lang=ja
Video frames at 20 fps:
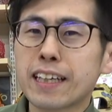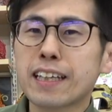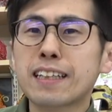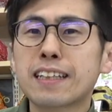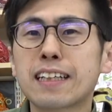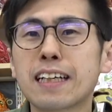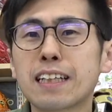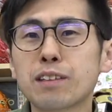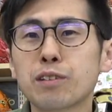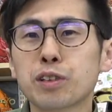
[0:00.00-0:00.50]
結
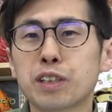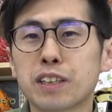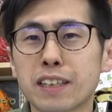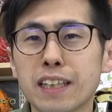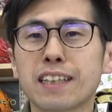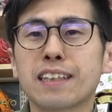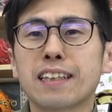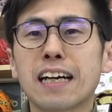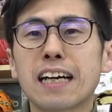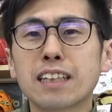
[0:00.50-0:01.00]
果とし
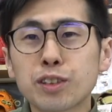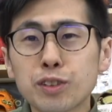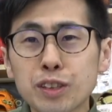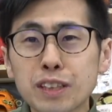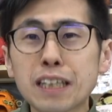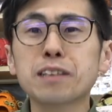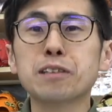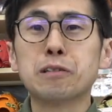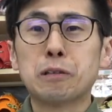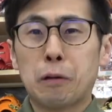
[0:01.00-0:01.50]
て発注し
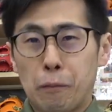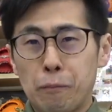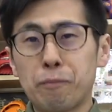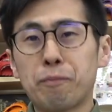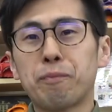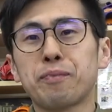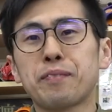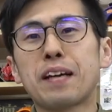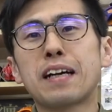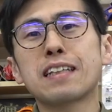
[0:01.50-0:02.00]
たんですよ
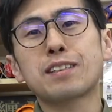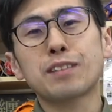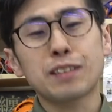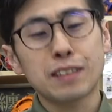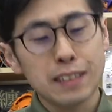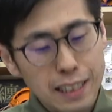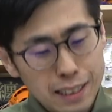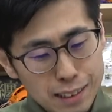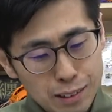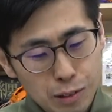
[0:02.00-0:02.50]
発注
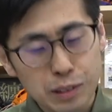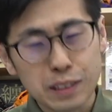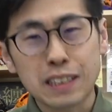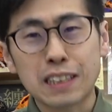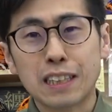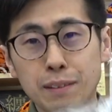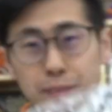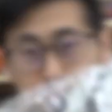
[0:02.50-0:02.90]
してやっと来